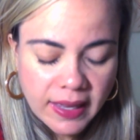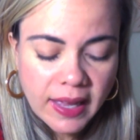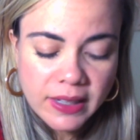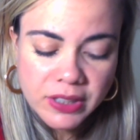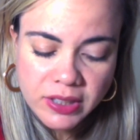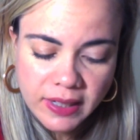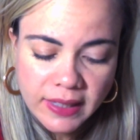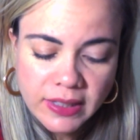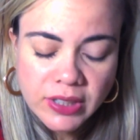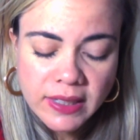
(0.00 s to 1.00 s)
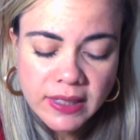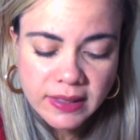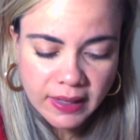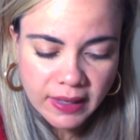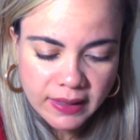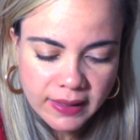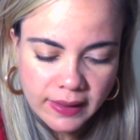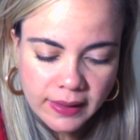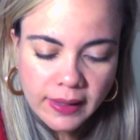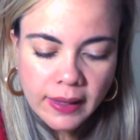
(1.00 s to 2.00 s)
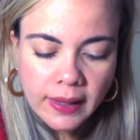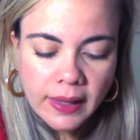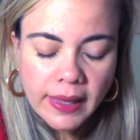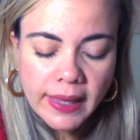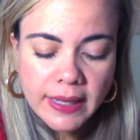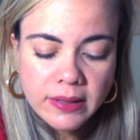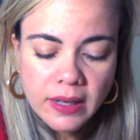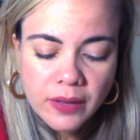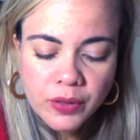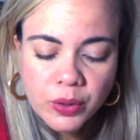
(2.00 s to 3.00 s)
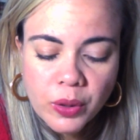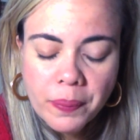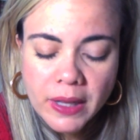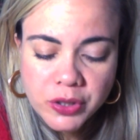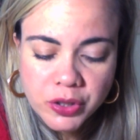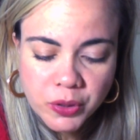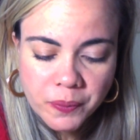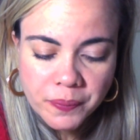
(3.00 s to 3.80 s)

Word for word: A estrada está deserta. Ele se levantou e partiu.